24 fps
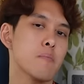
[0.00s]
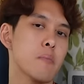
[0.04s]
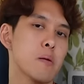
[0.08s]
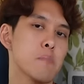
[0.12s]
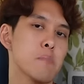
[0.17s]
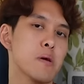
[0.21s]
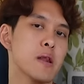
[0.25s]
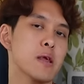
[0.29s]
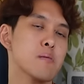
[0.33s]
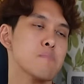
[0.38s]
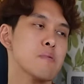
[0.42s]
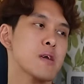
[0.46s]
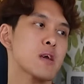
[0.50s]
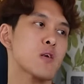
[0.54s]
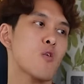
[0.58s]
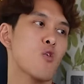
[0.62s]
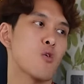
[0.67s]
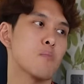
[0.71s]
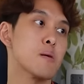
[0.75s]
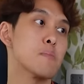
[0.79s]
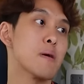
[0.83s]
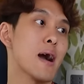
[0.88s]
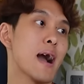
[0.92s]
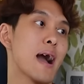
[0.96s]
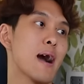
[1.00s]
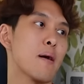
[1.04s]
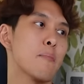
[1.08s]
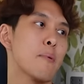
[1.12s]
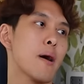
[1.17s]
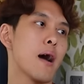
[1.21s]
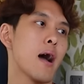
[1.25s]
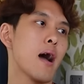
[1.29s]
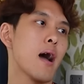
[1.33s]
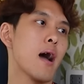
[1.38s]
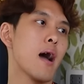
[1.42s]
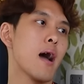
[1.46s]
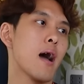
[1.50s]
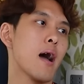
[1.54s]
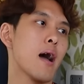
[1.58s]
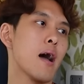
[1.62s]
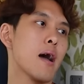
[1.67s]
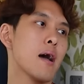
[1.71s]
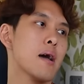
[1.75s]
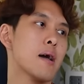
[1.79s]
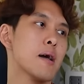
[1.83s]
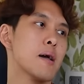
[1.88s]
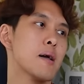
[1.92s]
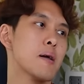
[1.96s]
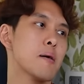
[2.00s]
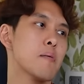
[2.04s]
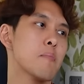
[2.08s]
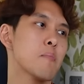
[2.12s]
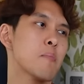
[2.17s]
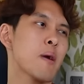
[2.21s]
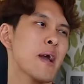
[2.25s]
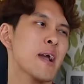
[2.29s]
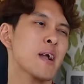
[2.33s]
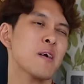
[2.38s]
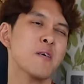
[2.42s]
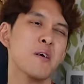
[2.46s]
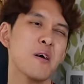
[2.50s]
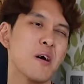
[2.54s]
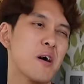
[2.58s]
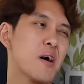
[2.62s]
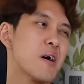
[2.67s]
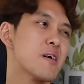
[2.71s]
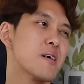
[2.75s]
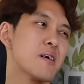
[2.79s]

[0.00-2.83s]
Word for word: มันไม่ได้มีกฎมาบังคับอะ เออ แม่งก็